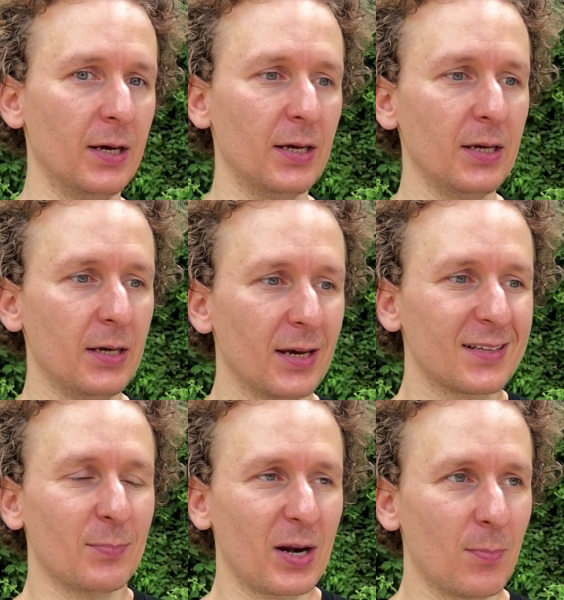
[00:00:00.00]
И
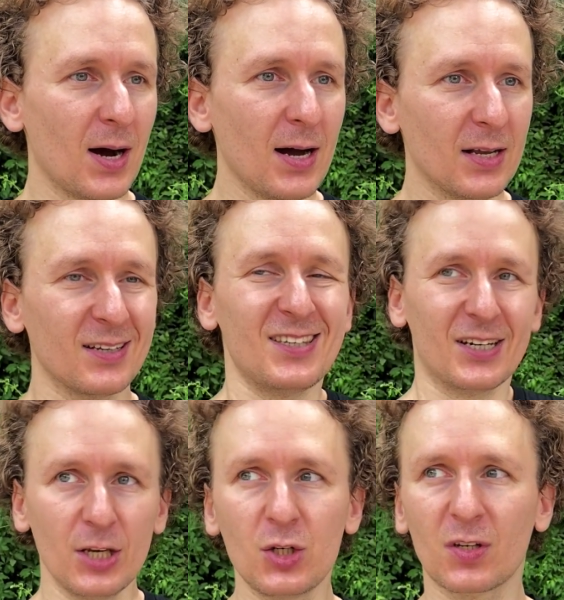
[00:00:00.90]
эта борьба на
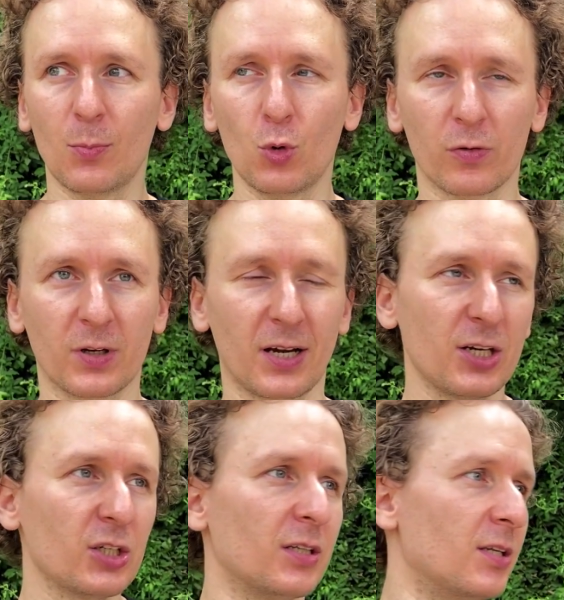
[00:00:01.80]
техническом уровне,
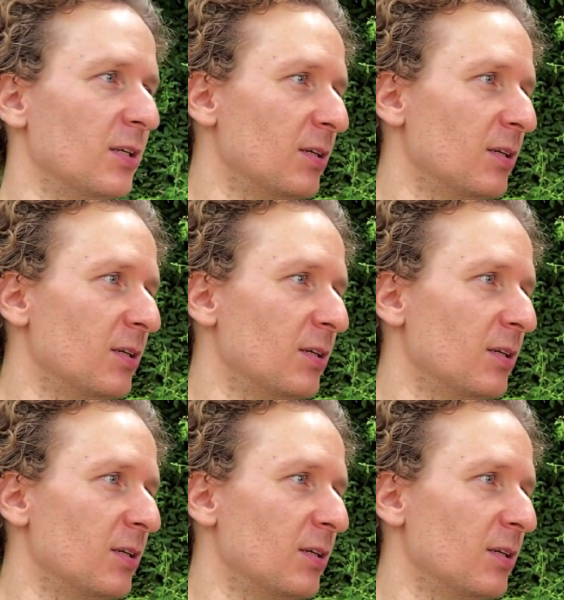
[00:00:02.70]
конечно, это